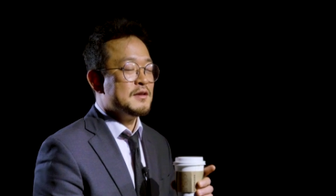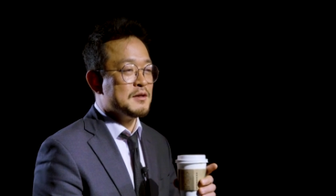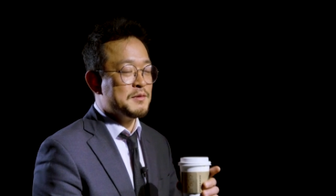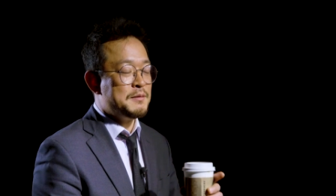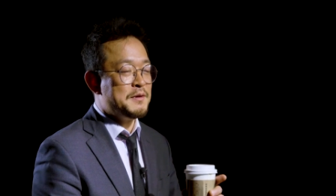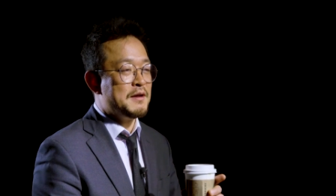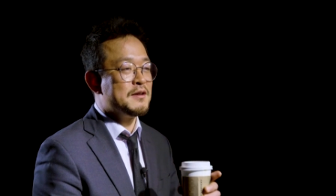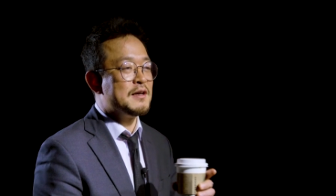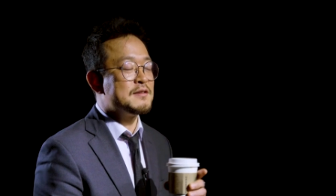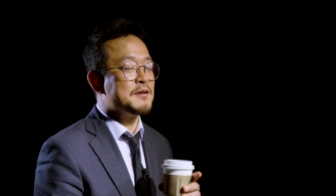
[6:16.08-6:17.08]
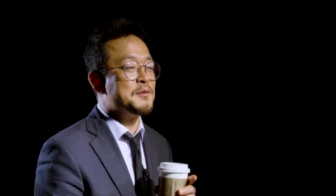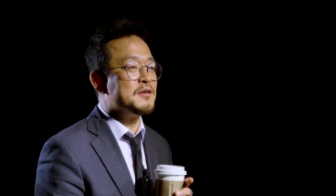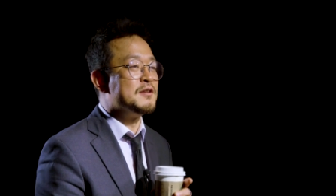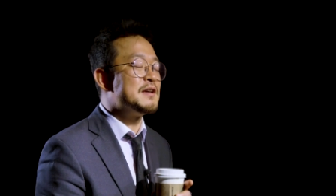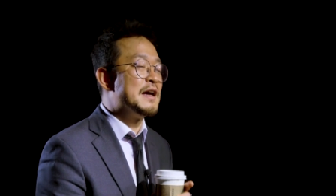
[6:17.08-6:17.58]
지금 11학년
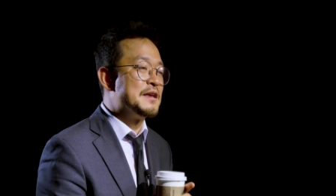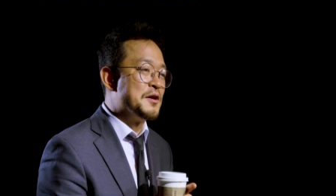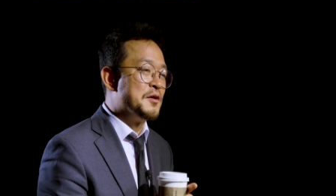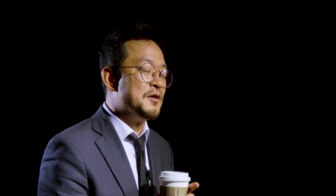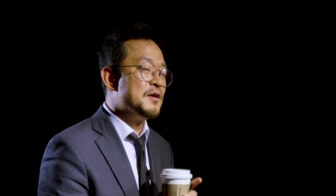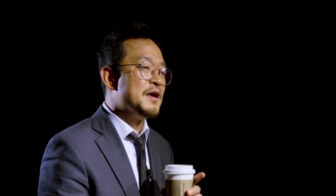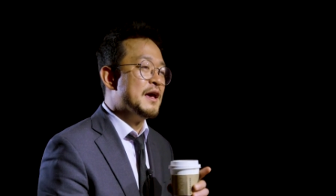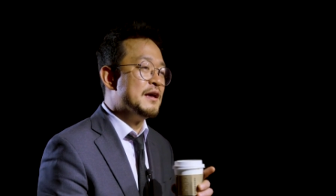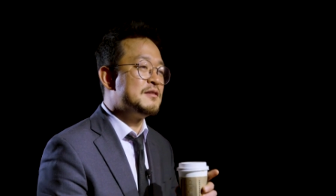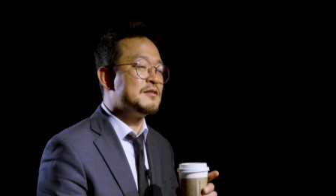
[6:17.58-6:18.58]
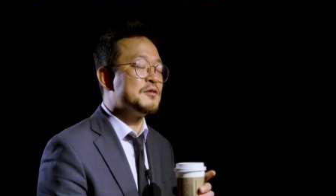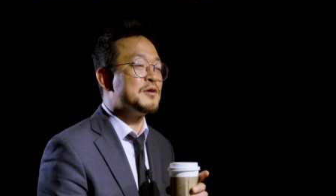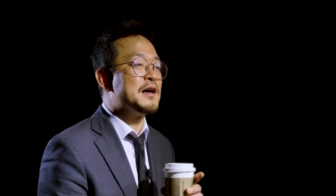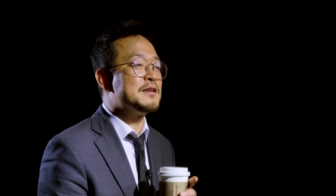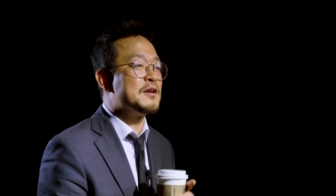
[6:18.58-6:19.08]
학생이면 늦지 않아요. ACT로
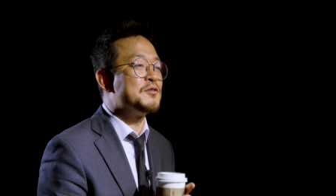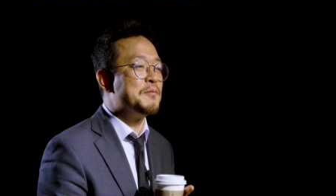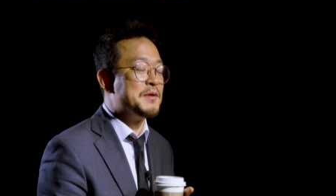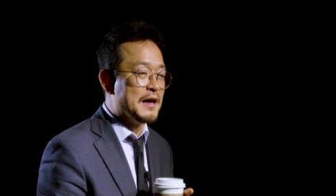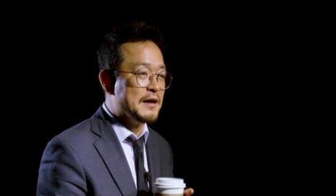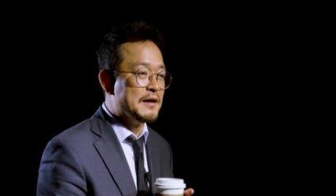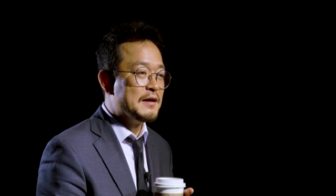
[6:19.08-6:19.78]
갈아타도 됩니다.